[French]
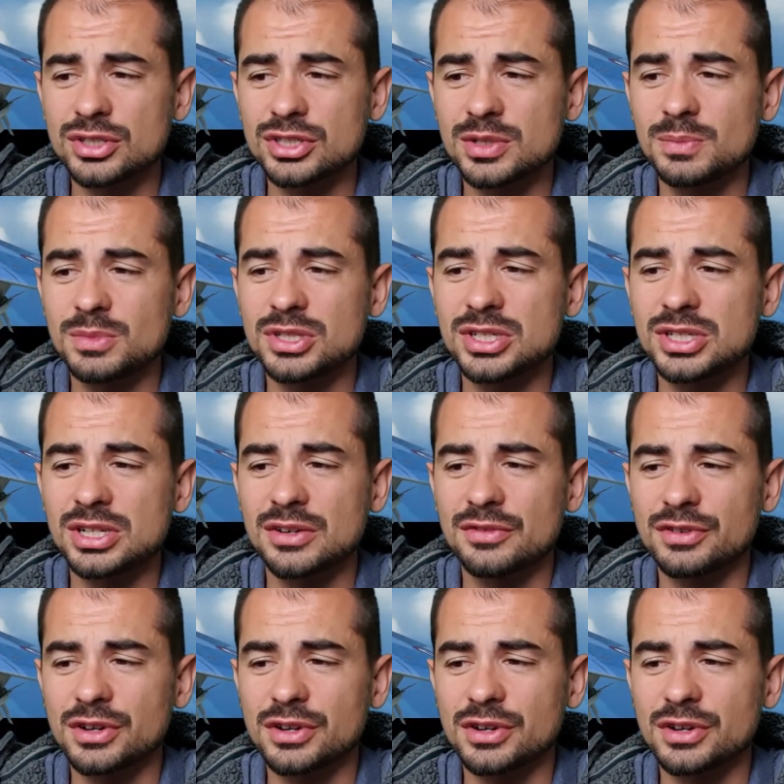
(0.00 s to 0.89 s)
ces missiles
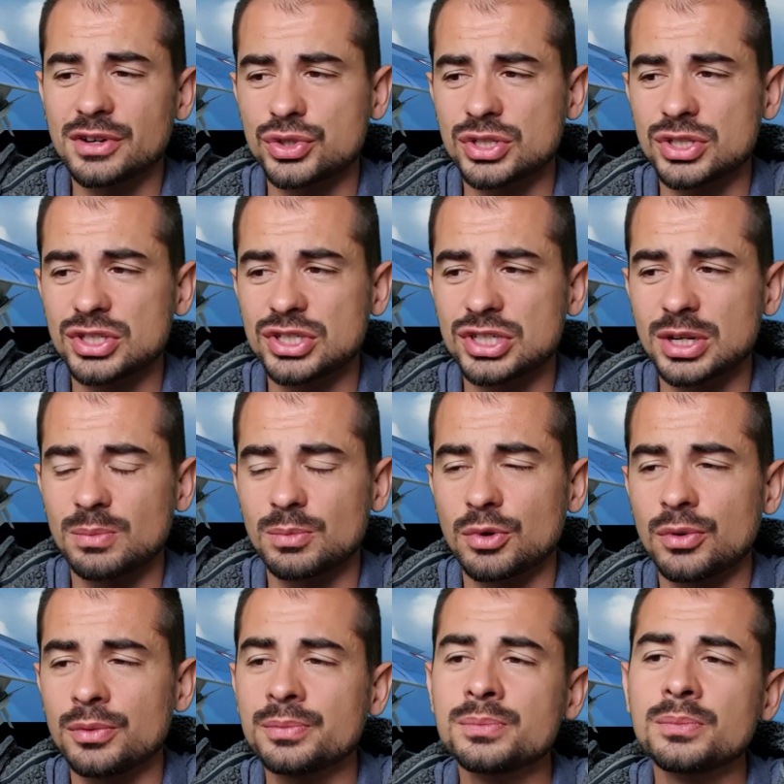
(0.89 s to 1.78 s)
infrarouges
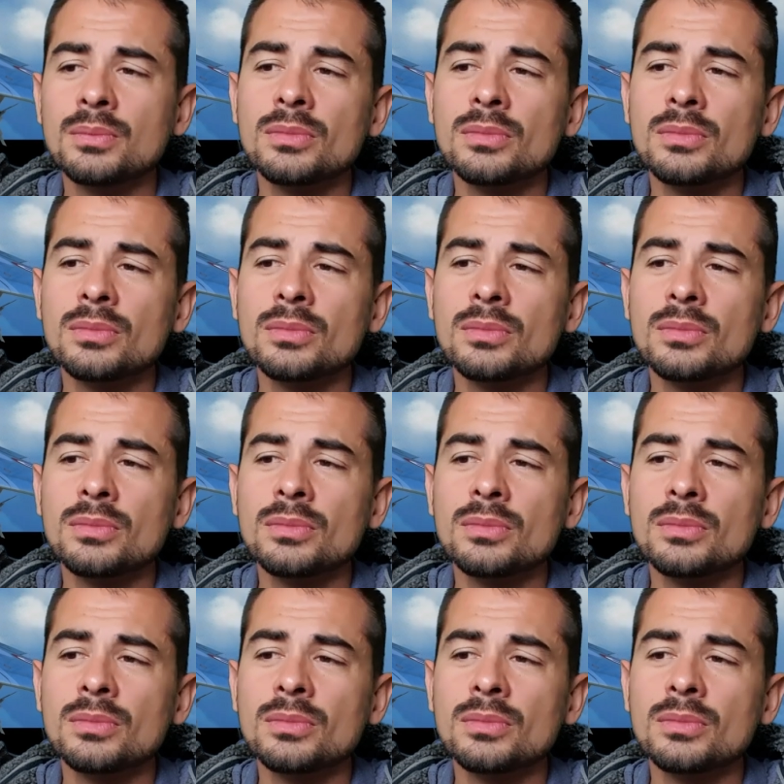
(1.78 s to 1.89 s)
initialement.